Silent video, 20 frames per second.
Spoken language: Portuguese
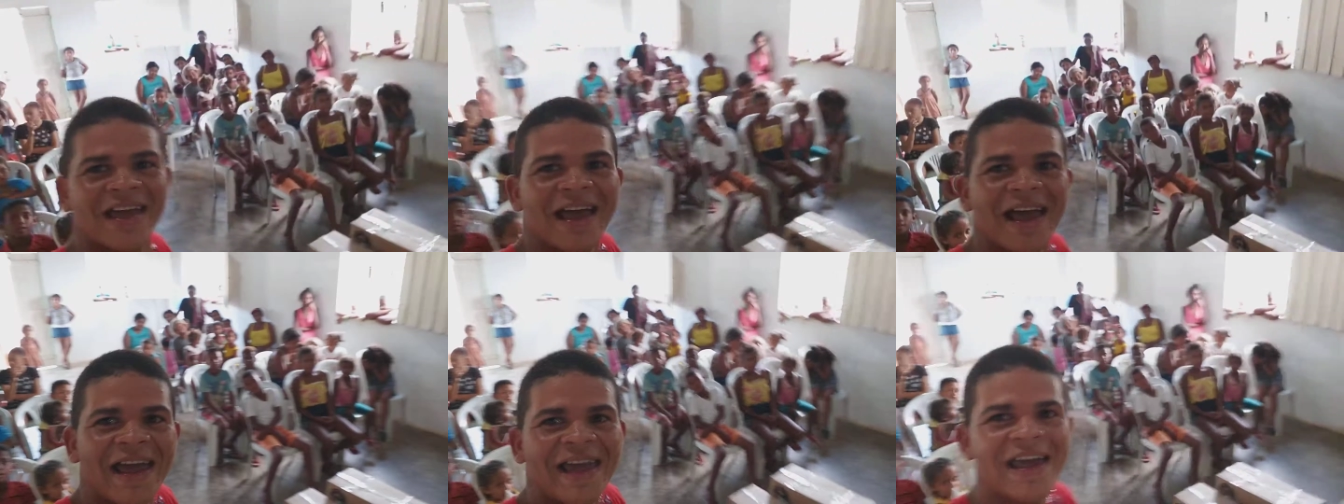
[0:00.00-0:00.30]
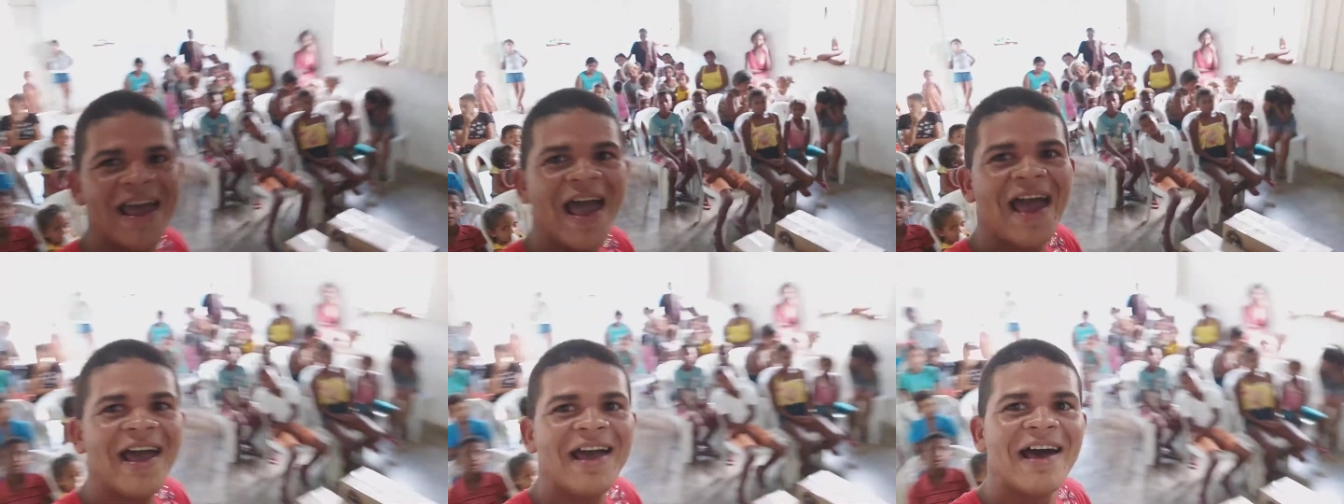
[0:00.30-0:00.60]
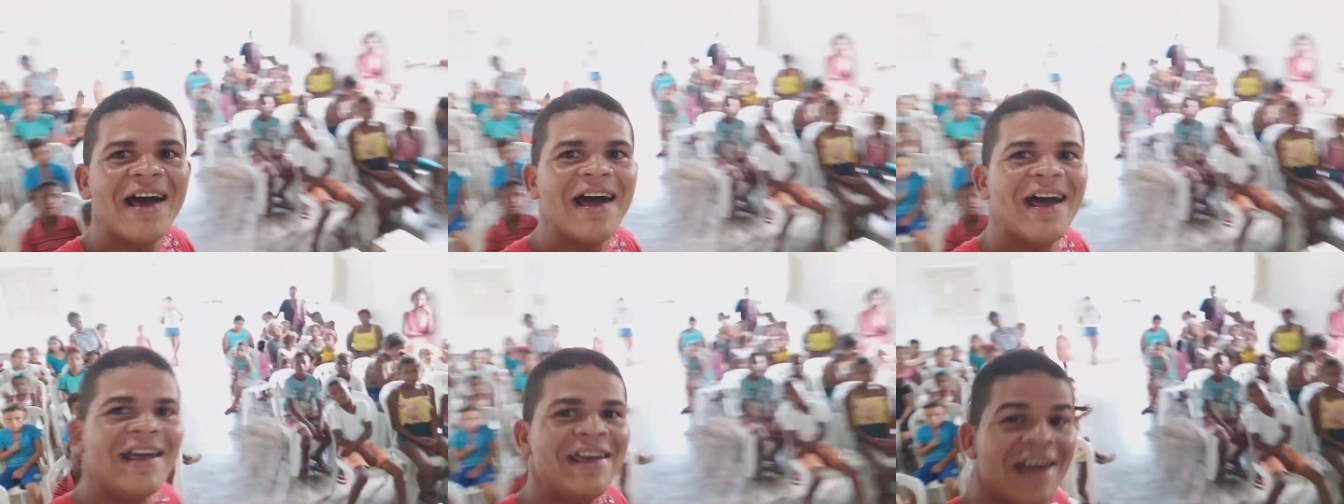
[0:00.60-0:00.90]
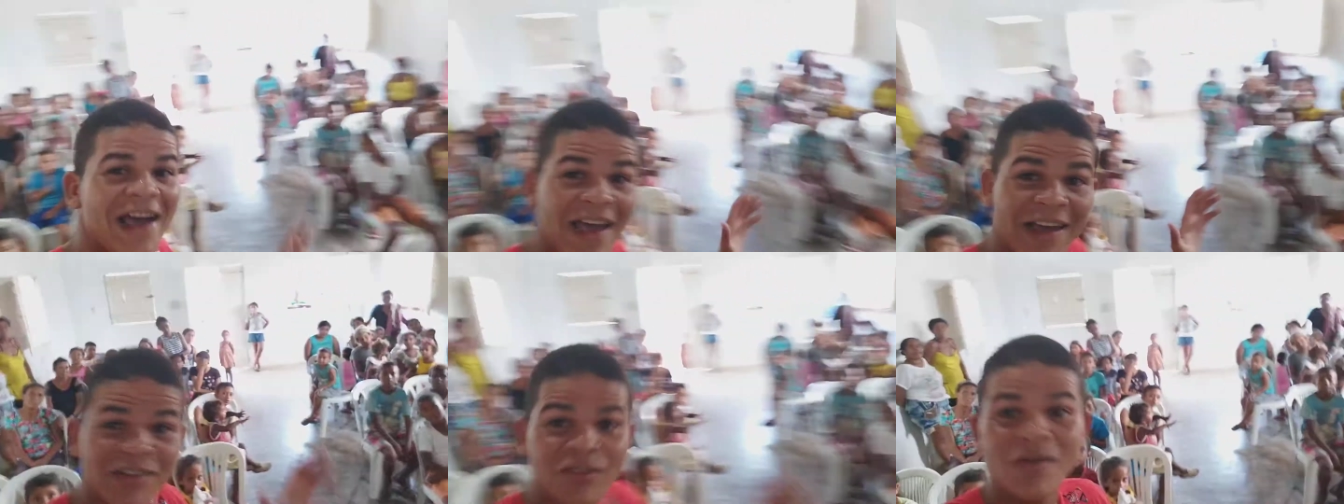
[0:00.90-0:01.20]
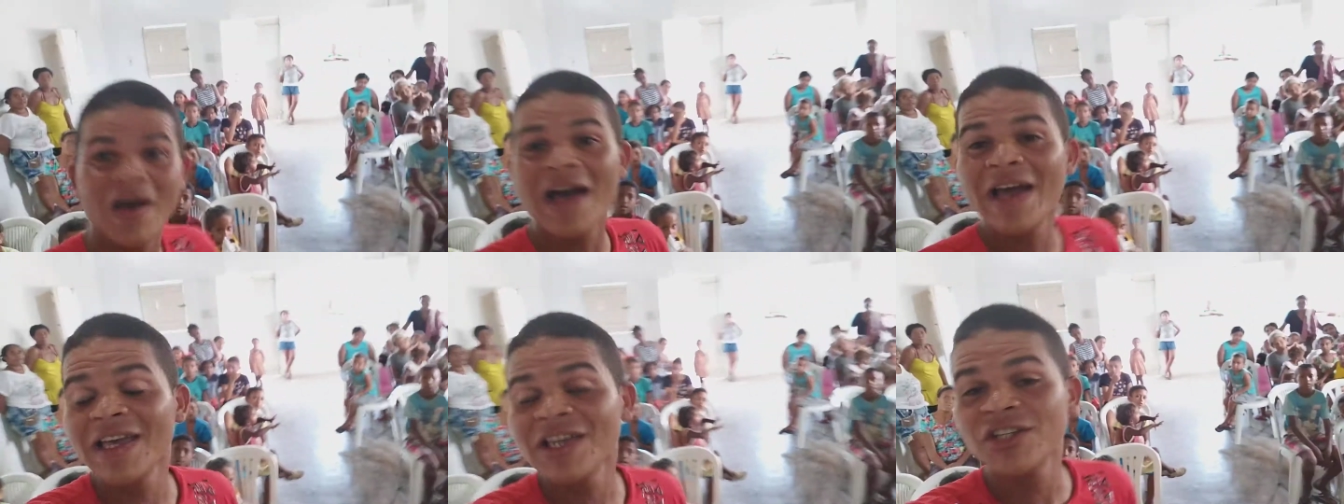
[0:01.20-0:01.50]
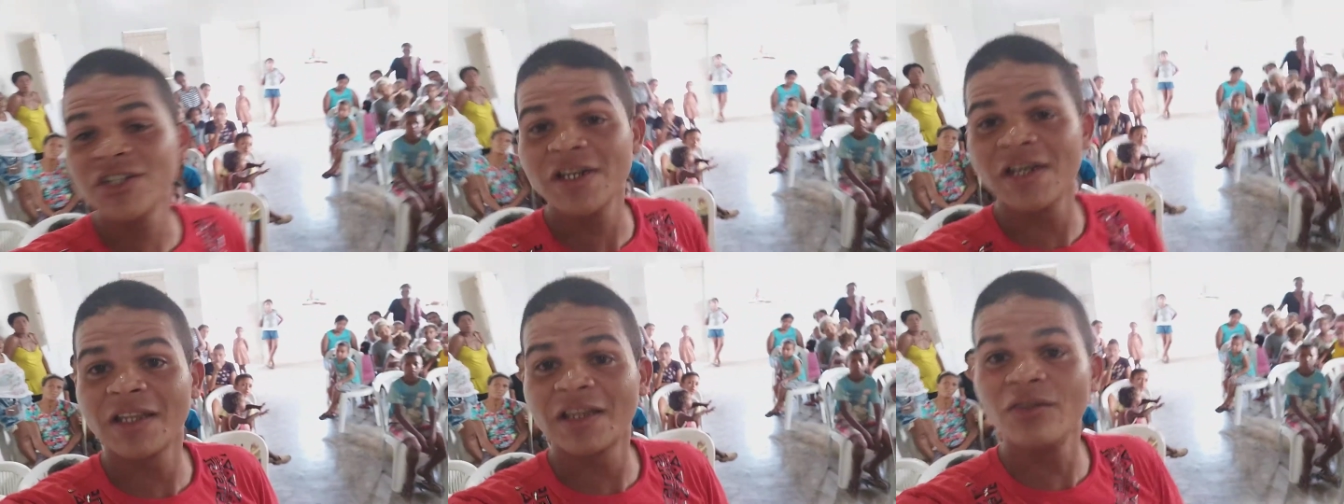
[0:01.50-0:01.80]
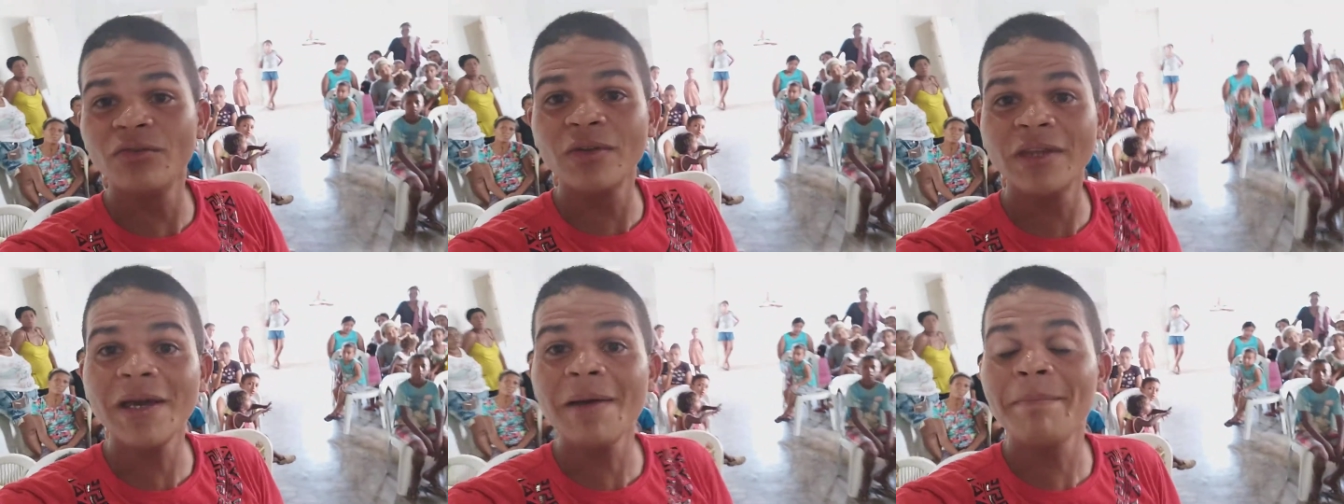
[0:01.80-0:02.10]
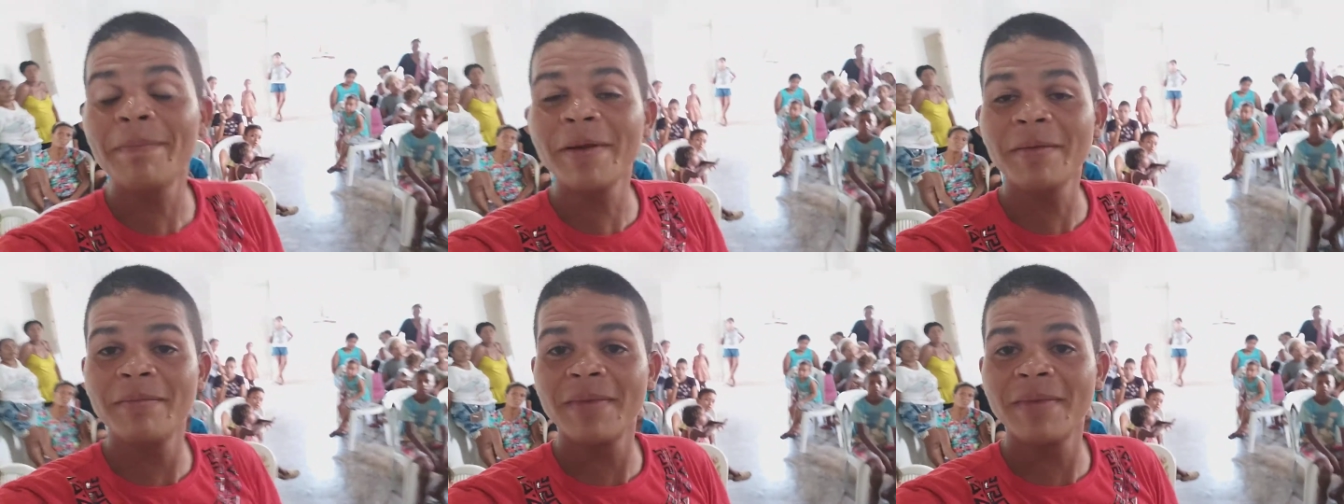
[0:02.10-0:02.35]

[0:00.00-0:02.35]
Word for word: E é, e é isso aí, gente. No dia 1